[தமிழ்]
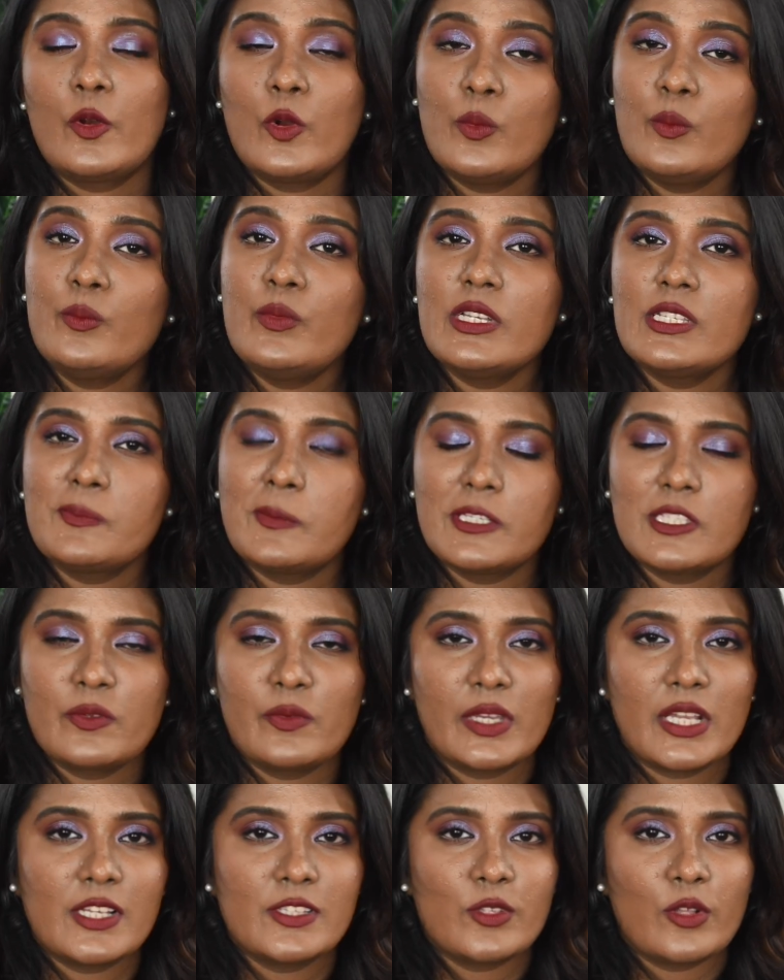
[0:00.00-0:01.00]
ரொம்ப
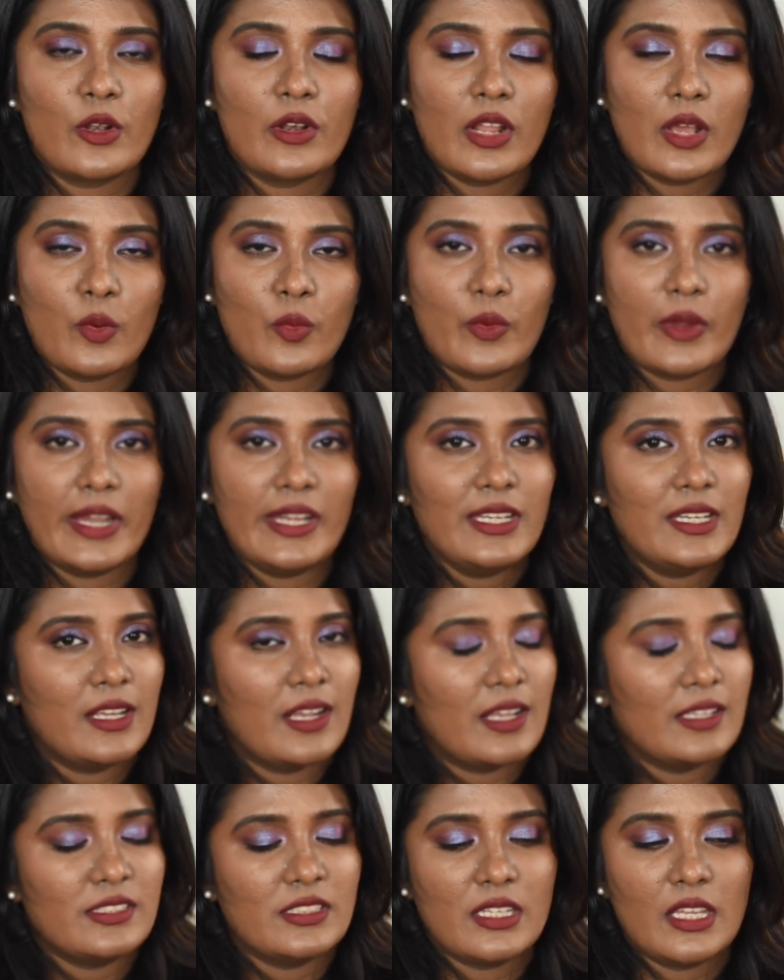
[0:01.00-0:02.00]
ஸ்பெசிஃபிக்காக சொல்லணும்னா ஒயிட்
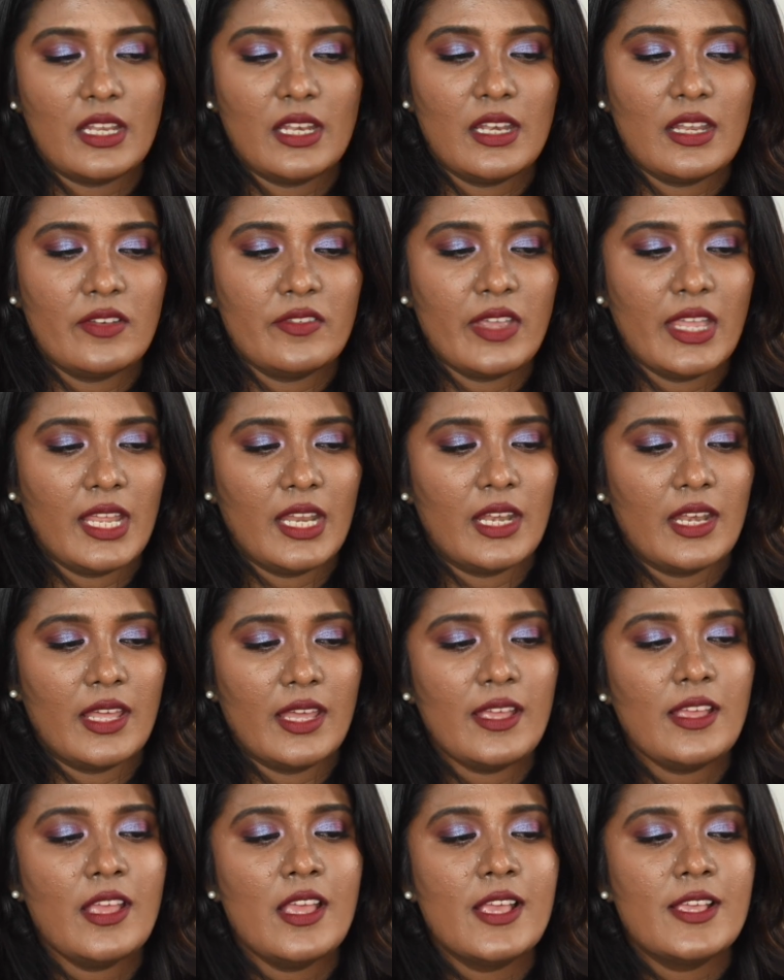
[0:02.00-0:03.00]
காஸ்ட் இல்லவே
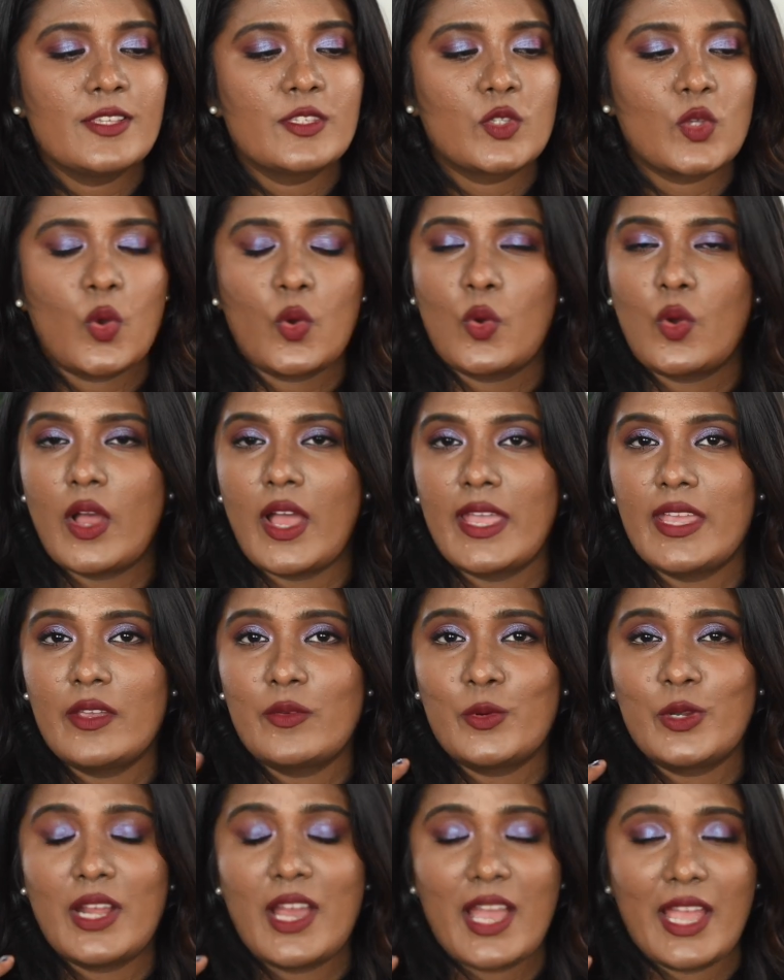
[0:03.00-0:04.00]
இல்லை ஸோ ஐ
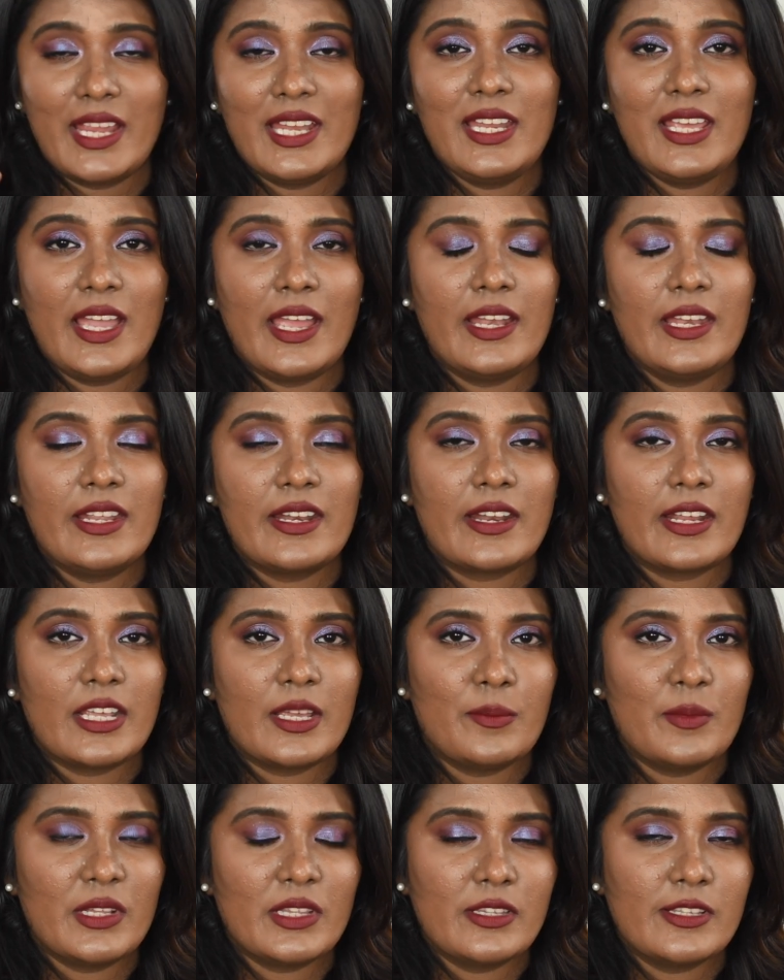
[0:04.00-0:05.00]
வுட் ஹைலி ஹைலி
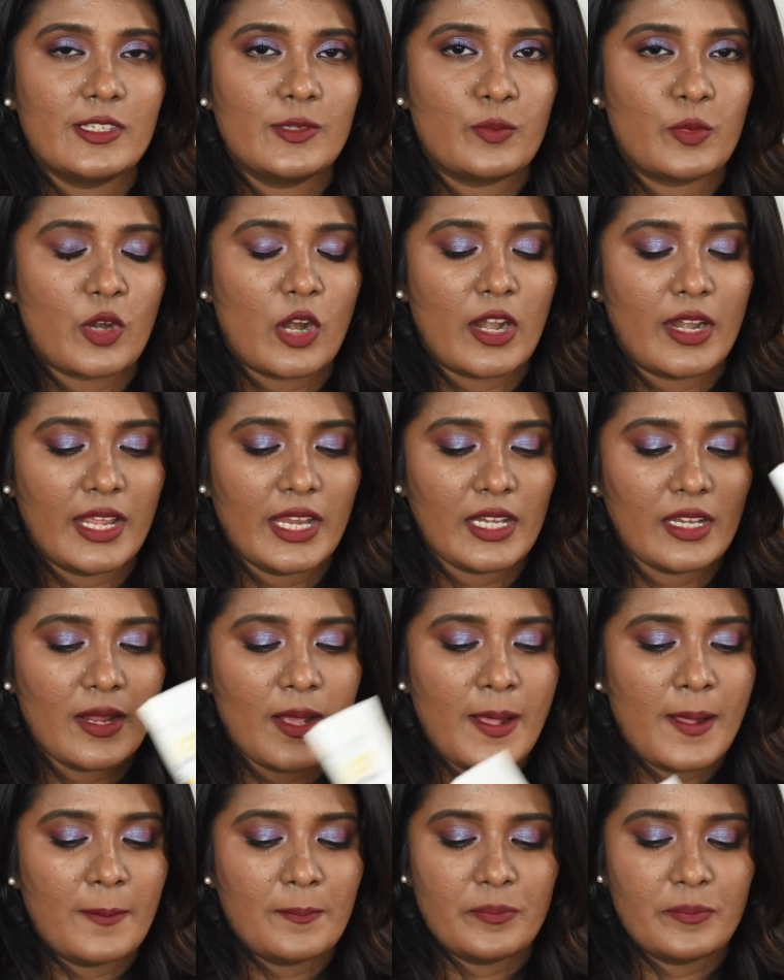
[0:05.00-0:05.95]
ரெக்கமெண்ட் திஸ் ப்ராடக்ட்